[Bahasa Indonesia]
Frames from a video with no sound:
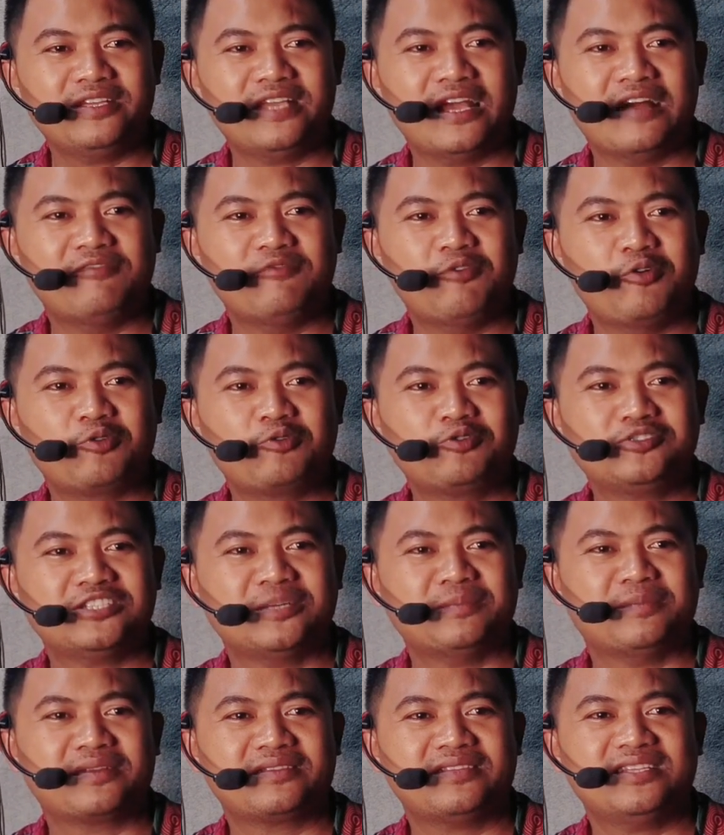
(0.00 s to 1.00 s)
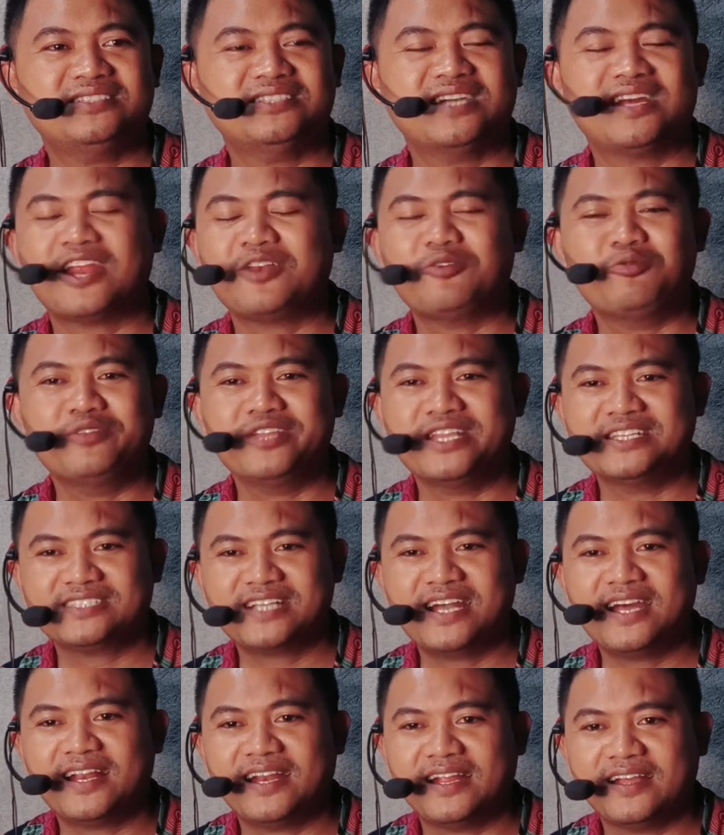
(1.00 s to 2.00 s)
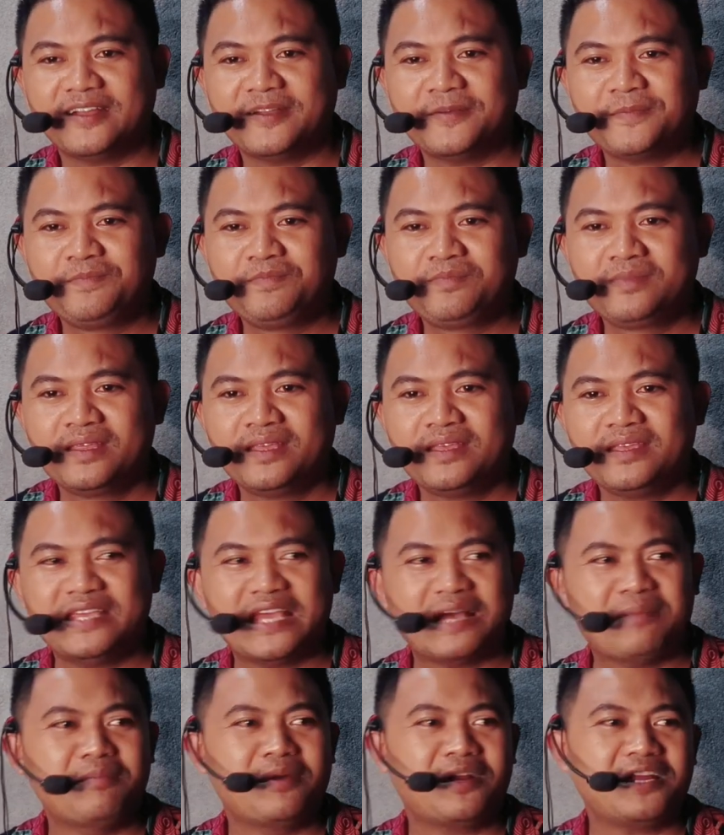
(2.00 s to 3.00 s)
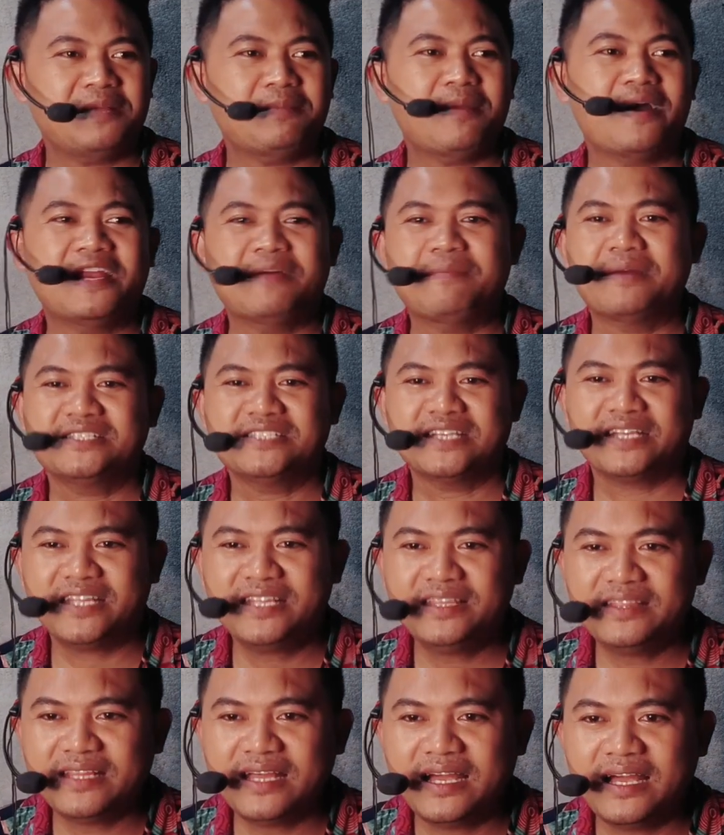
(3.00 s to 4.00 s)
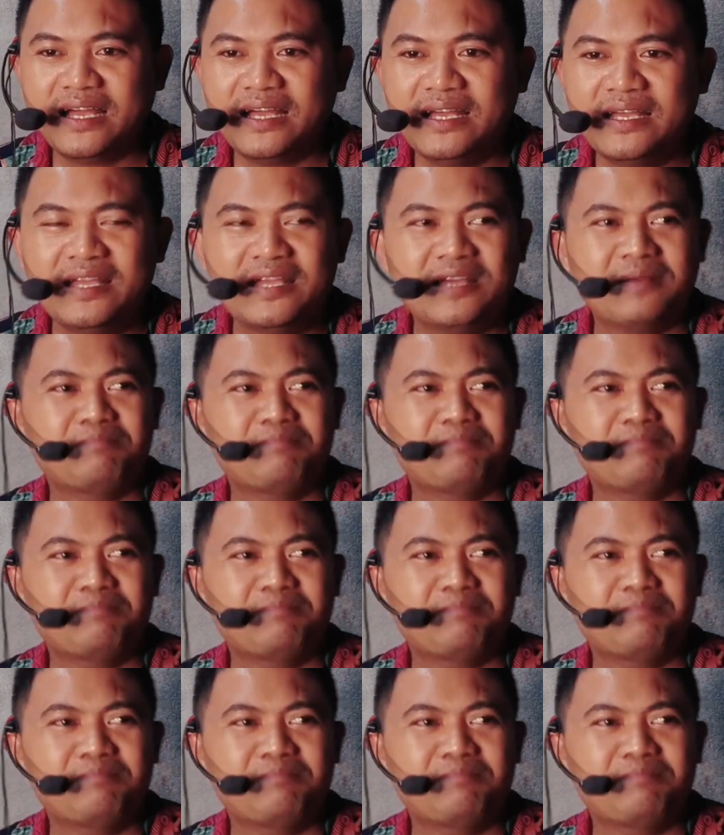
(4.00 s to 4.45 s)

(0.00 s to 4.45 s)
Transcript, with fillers: ya fokus seperti cara dunia sekarang yang beribadah baca rita,